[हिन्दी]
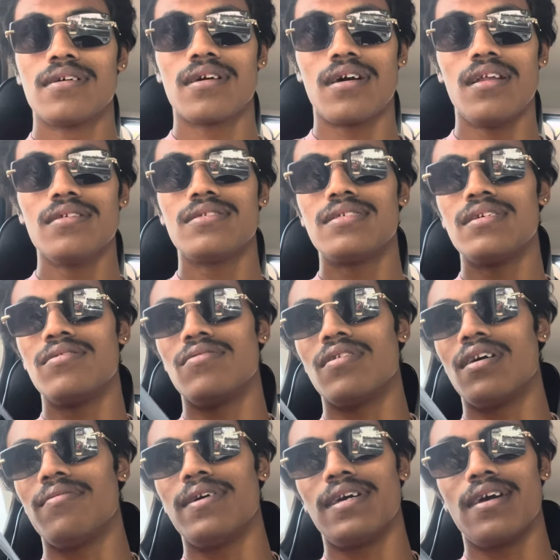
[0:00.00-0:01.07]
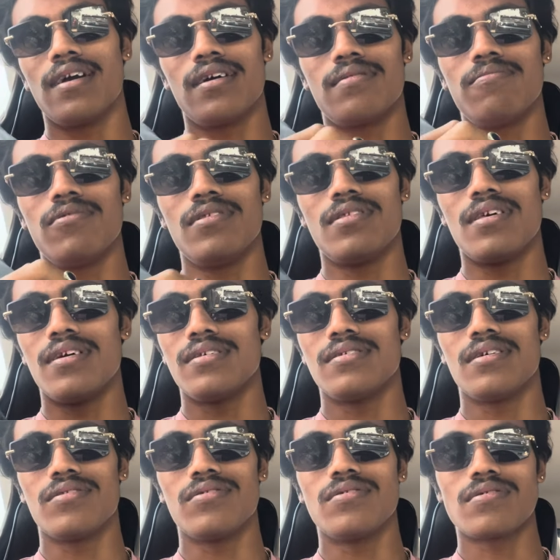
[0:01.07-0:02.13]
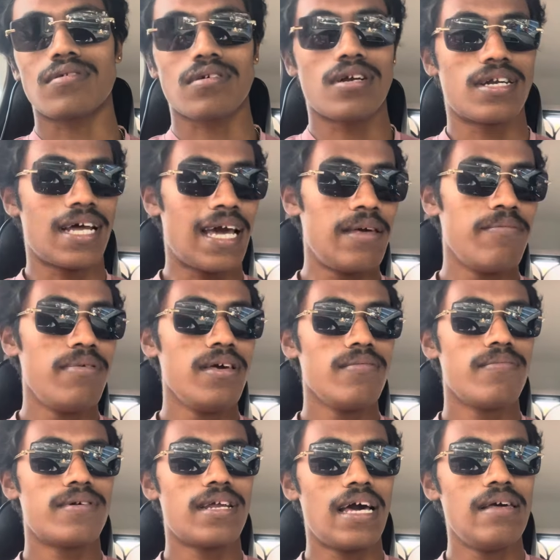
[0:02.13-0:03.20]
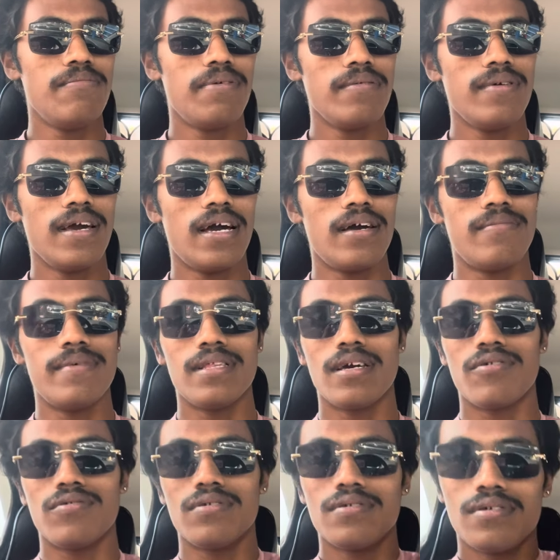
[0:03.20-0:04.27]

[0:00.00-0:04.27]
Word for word: गलत सीन होगा भाई अगर बोलते हैं ऐसा तो टाइम भी टाइम पे भी आया मैं देखो